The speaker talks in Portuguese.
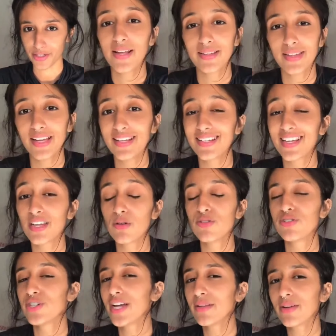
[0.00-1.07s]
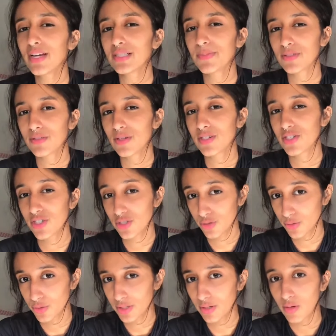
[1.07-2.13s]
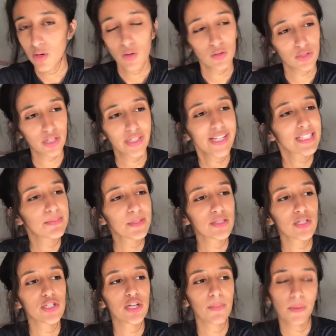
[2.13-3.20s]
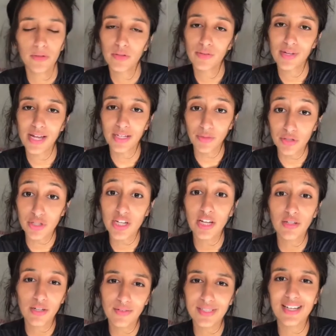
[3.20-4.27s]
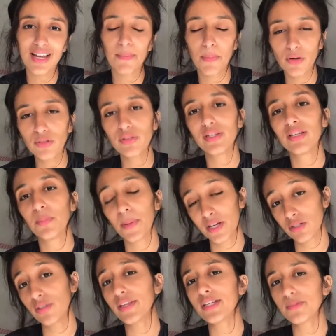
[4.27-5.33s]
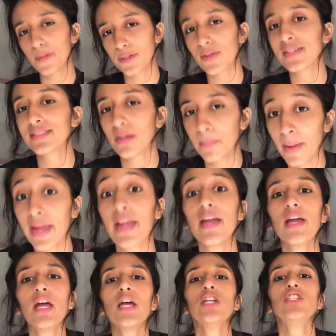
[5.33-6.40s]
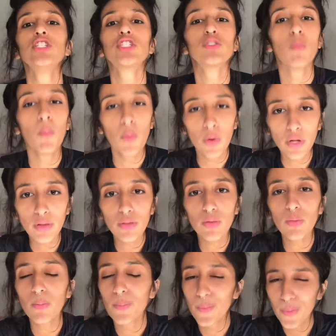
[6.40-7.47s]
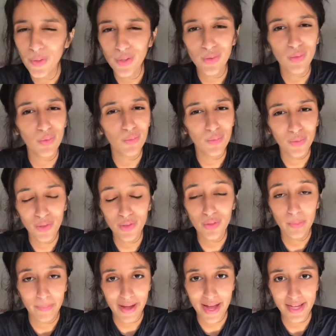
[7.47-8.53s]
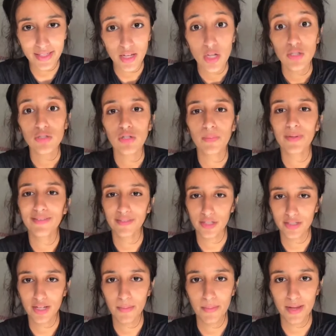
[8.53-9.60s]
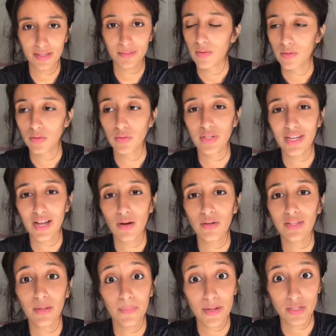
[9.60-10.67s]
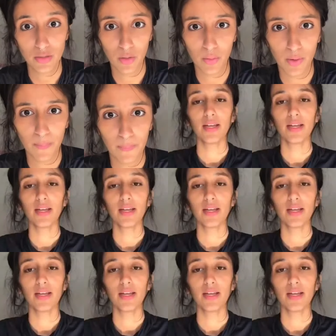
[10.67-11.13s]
Entenda que o jeito que as pessoas te julgam, o jeito que as pessoas te apontam o dedo, o jeito que você aponta o dedo para as outras pessoas também, diz muito, muito, muito mais sobre você mesmo do que a outra pessoa.